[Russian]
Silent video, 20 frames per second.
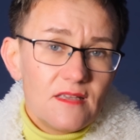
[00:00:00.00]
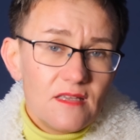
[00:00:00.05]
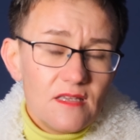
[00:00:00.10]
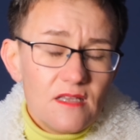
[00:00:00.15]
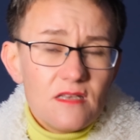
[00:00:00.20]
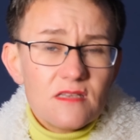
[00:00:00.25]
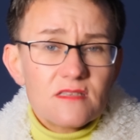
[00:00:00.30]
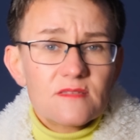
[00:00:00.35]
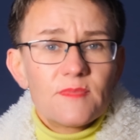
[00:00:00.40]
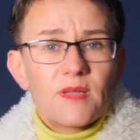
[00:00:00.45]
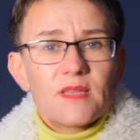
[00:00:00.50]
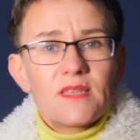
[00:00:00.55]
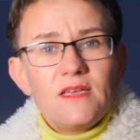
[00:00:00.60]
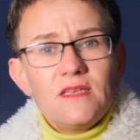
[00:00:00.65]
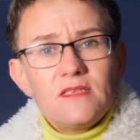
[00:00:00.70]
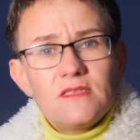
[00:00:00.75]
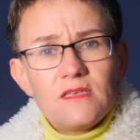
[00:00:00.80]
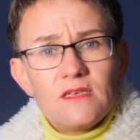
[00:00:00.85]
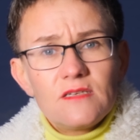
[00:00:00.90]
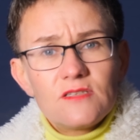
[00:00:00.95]
Или
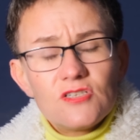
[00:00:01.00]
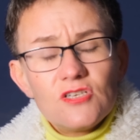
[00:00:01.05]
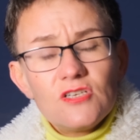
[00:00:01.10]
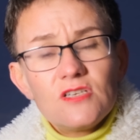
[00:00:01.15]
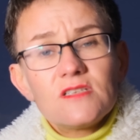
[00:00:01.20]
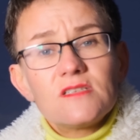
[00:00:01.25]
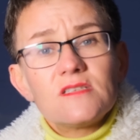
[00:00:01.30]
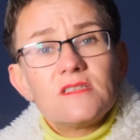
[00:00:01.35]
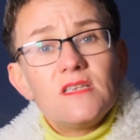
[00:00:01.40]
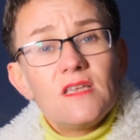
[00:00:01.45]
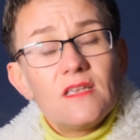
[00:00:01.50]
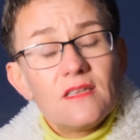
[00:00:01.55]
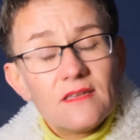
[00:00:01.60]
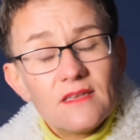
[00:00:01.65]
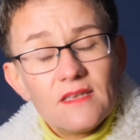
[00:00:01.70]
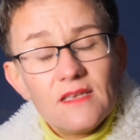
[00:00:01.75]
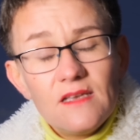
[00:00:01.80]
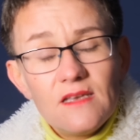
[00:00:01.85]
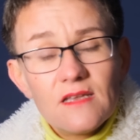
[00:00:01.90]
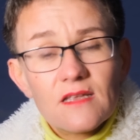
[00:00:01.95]
смотрите их через день
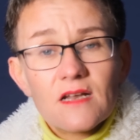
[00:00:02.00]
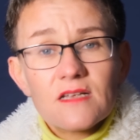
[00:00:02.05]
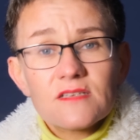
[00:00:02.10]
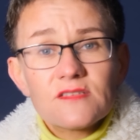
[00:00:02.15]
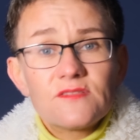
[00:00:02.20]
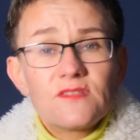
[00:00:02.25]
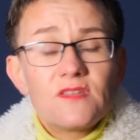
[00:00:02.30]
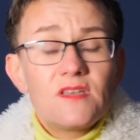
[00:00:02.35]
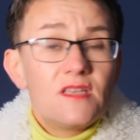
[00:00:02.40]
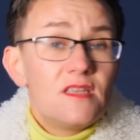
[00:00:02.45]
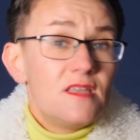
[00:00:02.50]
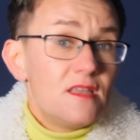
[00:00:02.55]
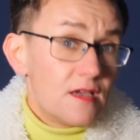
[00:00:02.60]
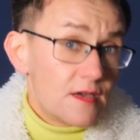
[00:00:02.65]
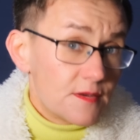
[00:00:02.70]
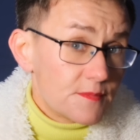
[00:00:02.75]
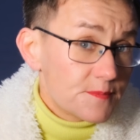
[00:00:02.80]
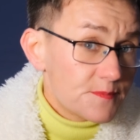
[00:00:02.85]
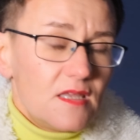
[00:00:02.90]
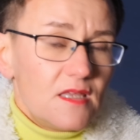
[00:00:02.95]
или раз в 3
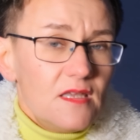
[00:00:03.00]
дня.